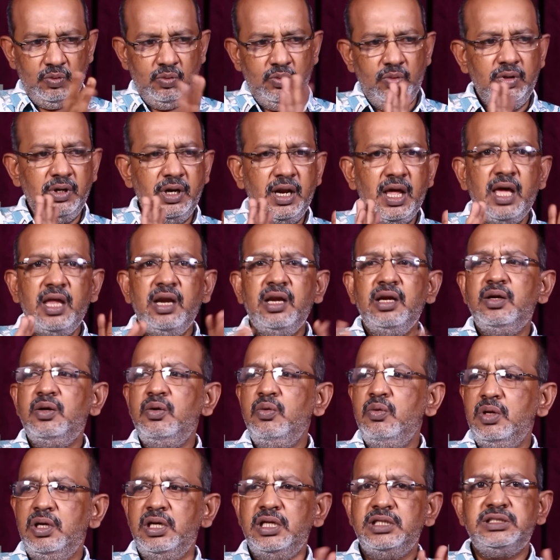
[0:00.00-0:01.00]
ஒரு
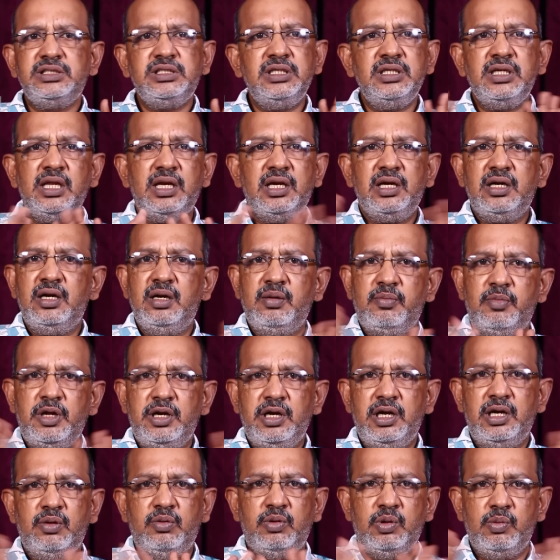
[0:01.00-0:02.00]
டைரக்டர் ஒரு அசிஸ்டன்ட் டைரக்டர்
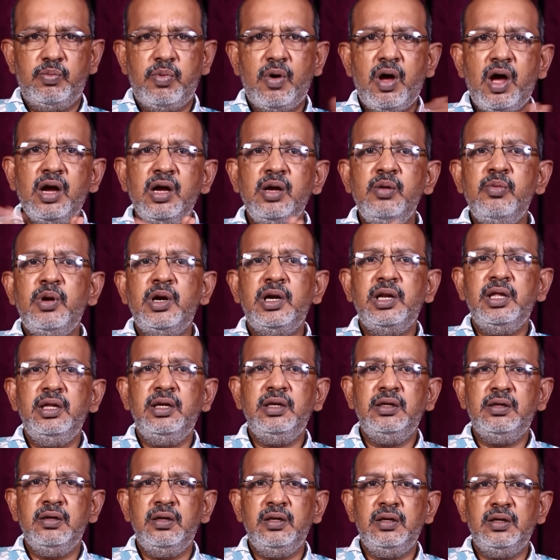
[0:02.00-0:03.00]
மாதிரியான ஒரு பாகுபாடே
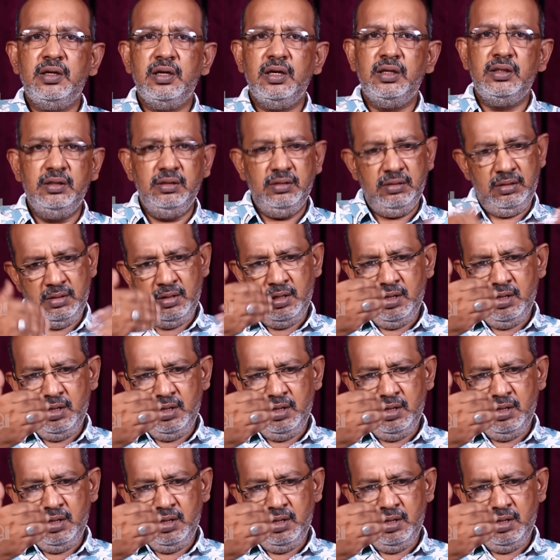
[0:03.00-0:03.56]
இருக்கே இருக்காது